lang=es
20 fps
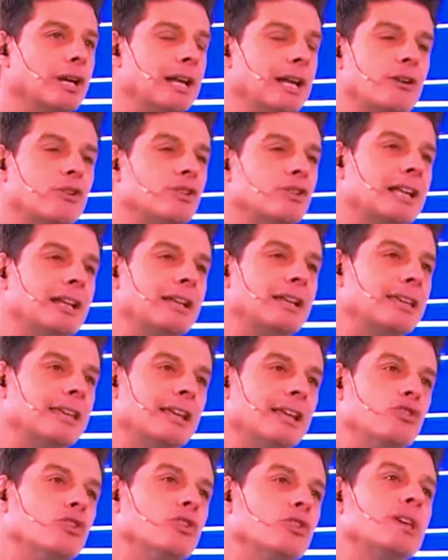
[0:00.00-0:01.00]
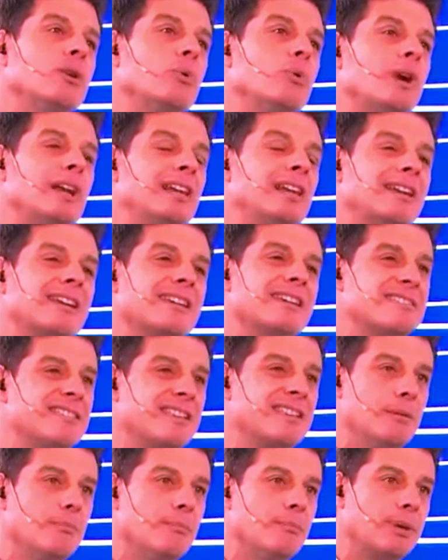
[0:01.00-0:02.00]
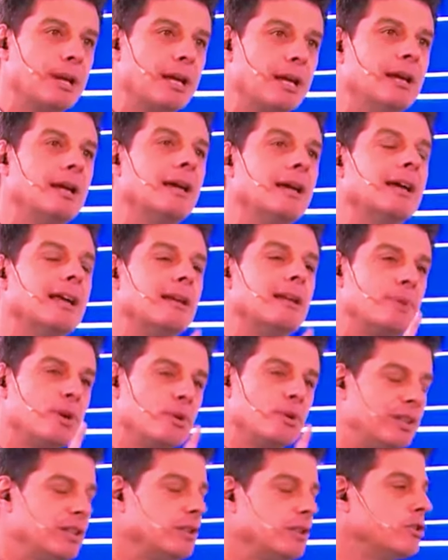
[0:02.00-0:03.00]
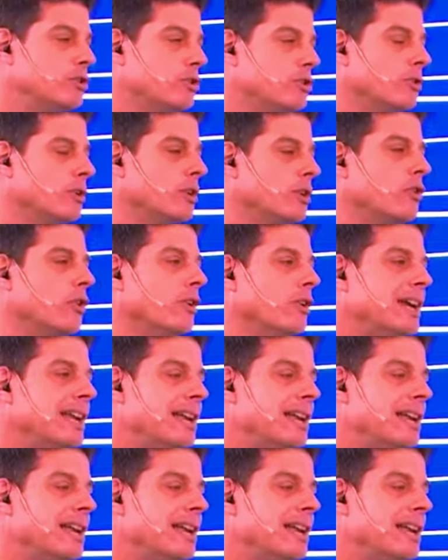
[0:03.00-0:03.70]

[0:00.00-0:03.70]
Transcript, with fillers: El agro está liquidando igual que siempre, ah, el promedio histórico.